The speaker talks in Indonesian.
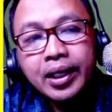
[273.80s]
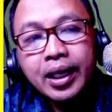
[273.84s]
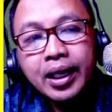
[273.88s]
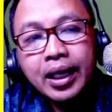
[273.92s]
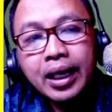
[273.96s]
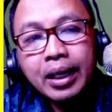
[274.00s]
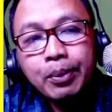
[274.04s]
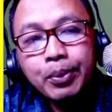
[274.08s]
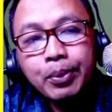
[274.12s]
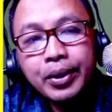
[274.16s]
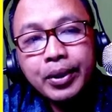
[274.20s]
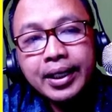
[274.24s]

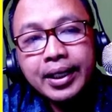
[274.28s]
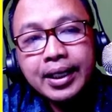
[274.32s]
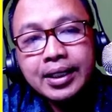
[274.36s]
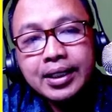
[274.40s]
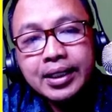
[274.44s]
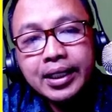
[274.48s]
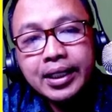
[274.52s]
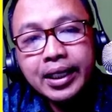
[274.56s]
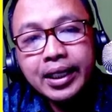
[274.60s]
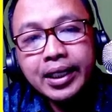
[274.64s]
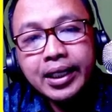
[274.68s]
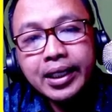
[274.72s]

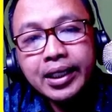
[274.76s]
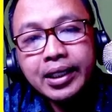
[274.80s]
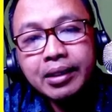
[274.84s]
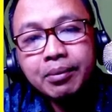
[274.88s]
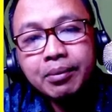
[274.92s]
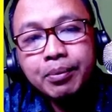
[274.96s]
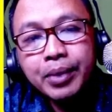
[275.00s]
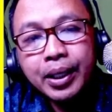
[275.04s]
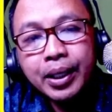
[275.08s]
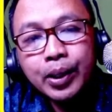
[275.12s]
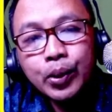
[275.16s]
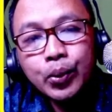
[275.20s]
Aplikasi ini
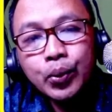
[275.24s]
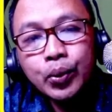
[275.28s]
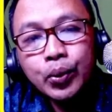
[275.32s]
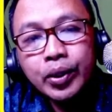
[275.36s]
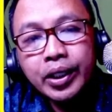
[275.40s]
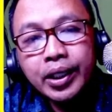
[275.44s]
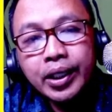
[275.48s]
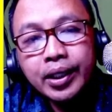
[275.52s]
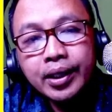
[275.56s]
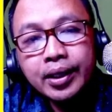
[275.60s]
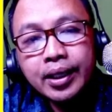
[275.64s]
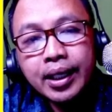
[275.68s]
baru
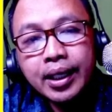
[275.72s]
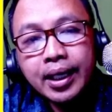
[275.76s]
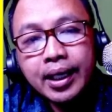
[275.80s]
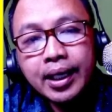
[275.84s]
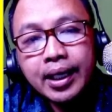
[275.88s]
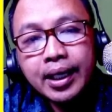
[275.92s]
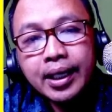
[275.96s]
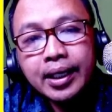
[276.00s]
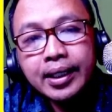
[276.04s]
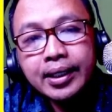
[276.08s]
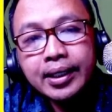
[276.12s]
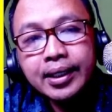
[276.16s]

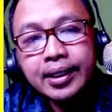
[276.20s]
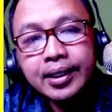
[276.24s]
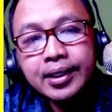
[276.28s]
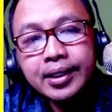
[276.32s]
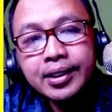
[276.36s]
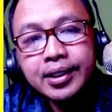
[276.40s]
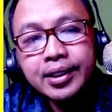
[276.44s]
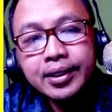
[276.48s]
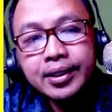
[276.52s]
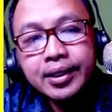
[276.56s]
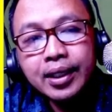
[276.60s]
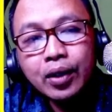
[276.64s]
kita
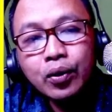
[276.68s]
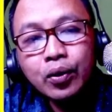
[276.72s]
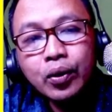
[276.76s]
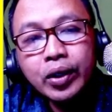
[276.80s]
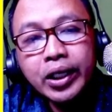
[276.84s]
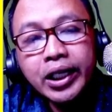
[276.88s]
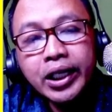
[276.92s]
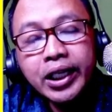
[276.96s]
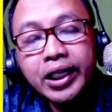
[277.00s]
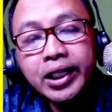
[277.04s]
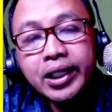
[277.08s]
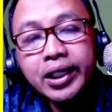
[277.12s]
rilis di
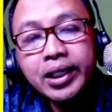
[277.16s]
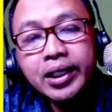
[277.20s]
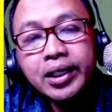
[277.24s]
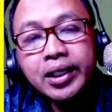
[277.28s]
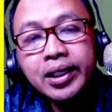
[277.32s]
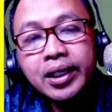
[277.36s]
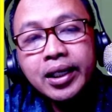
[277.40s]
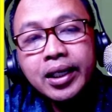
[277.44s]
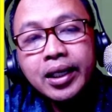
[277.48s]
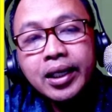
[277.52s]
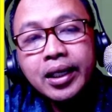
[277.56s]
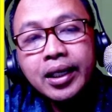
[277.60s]
tahun ini
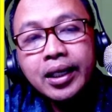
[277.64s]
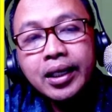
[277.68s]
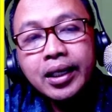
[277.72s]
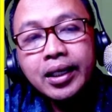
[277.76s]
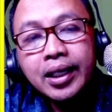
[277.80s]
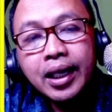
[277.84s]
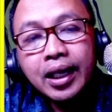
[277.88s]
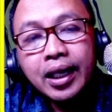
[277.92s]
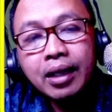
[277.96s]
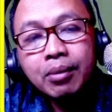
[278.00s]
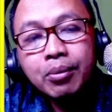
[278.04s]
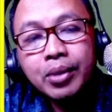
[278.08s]

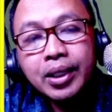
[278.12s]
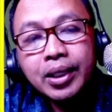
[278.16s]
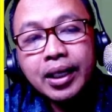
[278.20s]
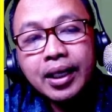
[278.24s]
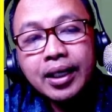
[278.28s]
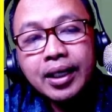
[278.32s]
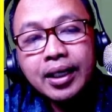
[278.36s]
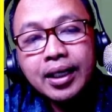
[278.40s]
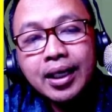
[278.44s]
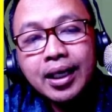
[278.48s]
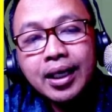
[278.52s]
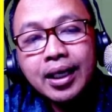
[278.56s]
dalam
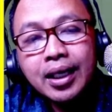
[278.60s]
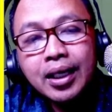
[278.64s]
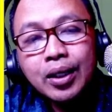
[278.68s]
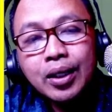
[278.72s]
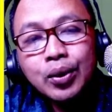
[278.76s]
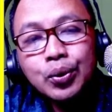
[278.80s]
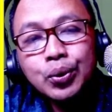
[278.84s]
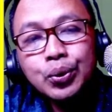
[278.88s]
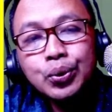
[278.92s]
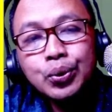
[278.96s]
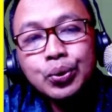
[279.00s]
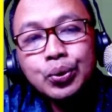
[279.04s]
rangka
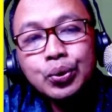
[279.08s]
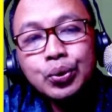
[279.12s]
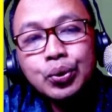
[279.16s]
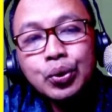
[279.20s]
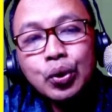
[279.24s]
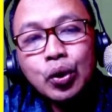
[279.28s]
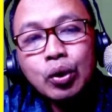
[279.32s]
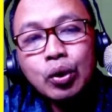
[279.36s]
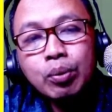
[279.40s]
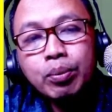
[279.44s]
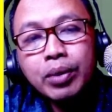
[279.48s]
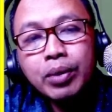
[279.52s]

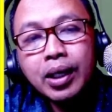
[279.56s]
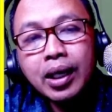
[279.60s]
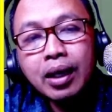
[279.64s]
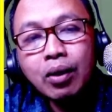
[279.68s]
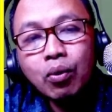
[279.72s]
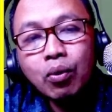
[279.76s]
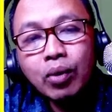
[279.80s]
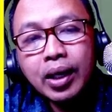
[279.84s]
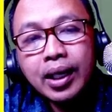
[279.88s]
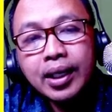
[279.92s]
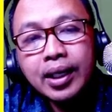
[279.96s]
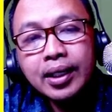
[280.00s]
untuk
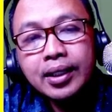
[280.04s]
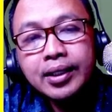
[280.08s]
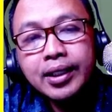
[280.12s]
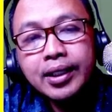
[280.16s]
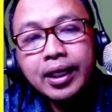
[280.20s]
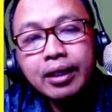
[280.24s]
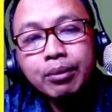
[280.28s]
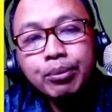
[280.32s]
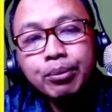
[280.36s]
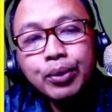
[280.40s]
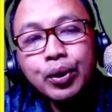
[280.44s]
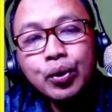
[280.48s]
mengawal
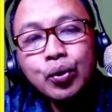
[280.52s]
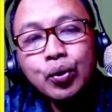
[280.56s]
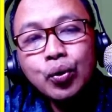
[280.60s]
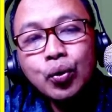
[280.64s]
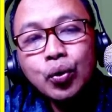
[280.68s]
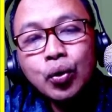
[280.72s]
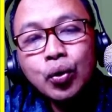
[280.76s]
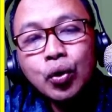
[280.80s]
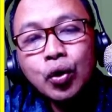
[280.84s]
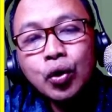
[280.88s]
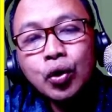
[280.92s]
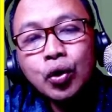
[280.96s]
dan
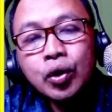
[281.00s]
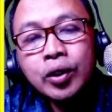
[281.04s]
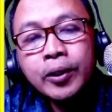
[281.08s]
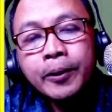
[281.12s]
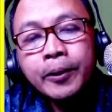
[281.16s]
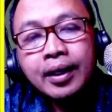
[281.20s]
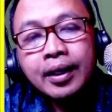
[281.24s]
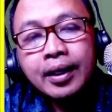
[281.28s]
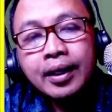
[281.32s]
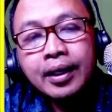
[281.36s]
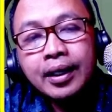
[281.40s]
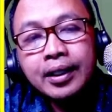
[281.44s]

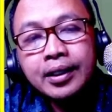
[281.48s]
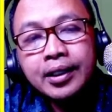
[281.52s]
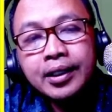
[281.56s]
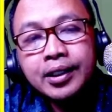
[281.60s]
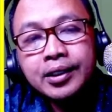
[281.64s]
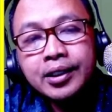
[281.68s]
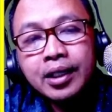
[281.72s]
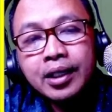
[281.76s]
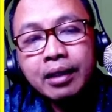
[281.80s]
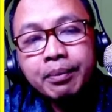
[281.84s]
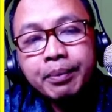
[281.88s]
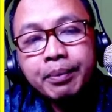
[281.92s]
mengukur
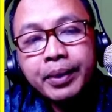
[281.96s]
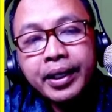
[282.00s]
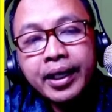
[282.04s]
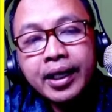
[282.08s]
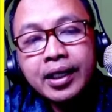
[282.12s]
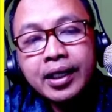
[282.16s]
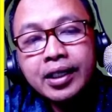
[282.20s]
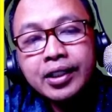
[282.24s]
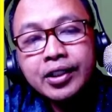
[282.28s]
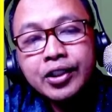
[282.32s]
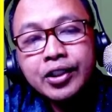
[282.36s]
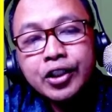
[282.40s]

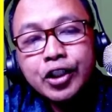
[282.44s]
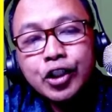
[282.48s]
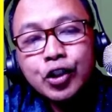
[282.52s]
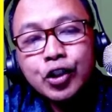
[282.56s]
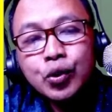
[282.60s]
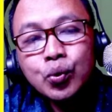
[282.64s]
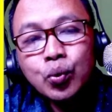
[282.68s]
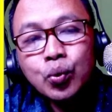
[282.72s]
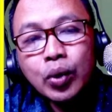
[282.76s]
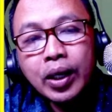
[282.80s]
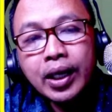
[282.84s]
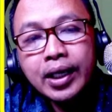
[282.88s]
ketercapaian
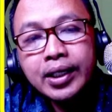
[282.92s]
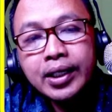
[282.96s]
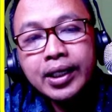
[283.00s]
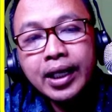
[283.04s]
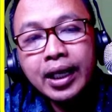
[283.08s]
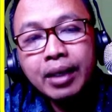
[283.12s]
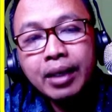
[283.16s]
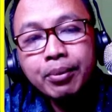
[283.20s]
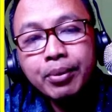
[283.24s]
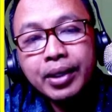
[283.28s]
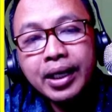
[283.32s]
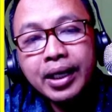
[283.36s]
siswa
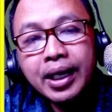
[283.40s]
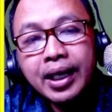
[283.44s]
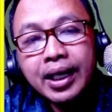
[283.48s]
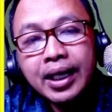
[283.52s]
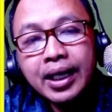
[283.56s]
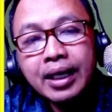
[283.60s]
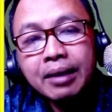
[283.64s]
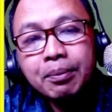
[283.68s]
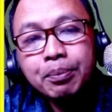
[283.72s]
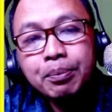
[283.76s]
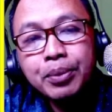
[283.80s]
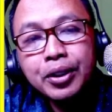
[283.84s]
dalam
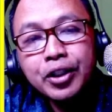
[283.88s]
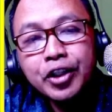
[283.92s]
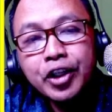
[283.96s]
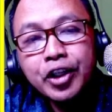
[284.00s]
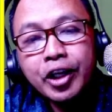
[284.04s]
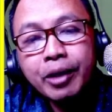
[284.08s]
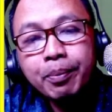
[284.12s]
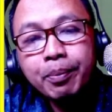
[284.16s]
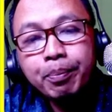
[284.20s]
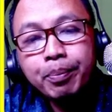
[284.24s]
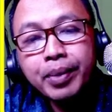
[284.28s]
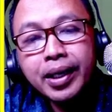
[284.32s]
rangka
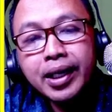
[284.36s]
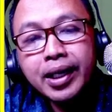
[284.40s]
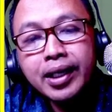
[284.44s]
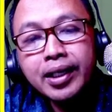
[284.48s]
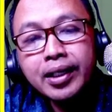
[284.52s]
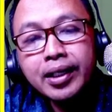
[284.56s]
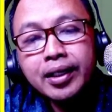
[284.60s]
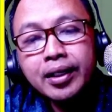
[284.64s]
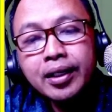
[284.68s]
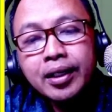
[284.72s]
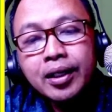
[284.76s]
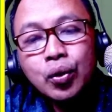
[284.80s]

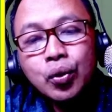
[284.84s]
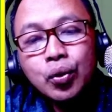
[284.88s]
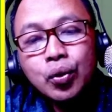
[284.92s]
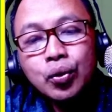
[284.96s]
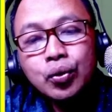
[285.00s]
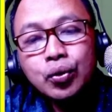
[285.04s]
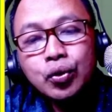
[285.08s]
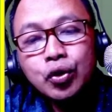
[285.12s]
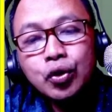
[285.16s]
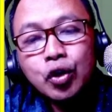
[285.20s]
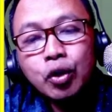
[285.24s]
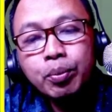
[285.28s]
penyiapan
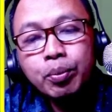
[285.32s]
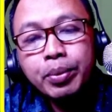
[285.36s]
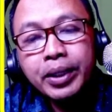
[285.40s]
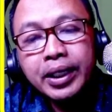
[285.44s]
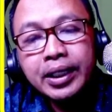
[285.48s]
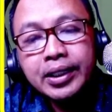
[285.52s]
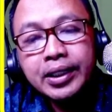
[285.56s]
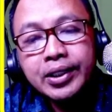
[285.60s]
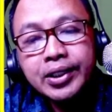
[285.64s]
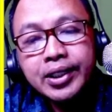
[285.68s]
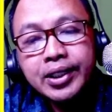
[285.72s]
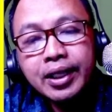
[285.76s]
untuk
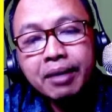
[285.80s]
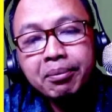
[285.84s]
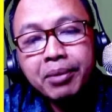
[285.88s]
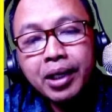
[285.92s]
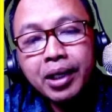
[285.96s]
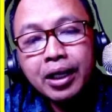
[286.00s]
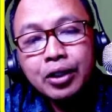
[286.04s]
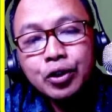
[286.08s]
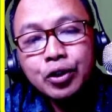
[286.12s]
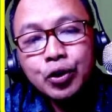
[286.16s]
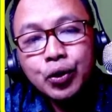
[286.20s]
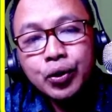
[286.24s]
bekerja
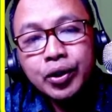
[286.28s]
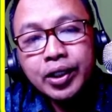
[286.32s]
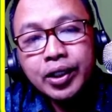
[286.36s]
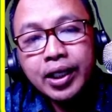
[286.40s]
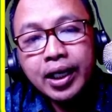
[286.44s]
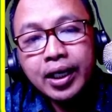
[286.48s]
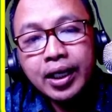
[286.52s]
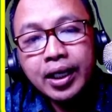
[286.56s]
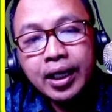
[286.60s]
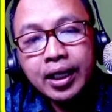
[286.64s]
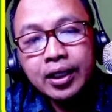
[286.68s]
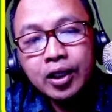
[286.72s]

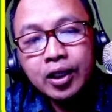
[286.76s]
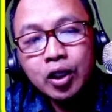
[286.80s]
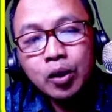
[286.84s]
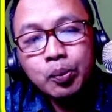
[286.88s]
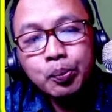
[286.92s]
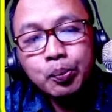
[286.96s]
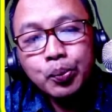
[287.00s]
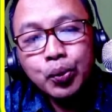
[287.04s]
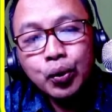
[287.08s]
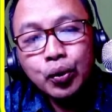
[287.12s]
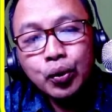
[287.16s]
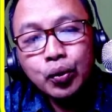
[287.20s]
melanjutkan
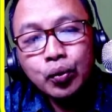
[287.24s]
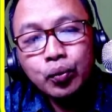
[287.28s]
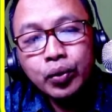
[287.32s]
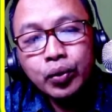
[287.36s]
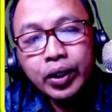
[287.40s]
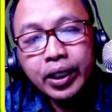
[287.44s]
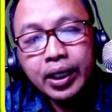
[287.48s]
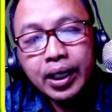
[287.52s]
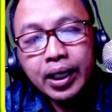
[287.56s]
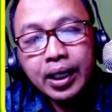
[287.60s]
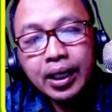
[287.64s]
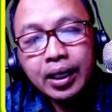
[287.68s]
ataupun
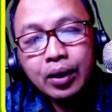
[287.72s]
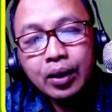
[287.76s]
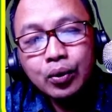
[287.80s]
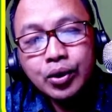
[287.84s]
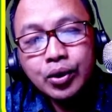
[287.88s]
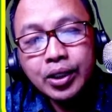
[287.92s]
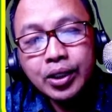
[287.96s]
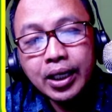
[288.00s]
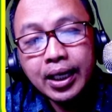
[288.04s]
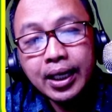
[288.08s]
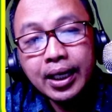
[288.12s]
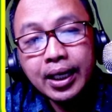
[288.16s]
wira
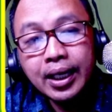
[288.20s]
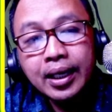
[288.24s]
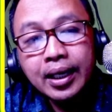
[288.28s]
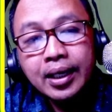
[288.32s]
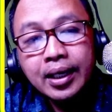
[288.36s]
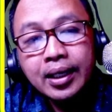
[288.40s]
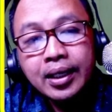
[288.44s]
usaha.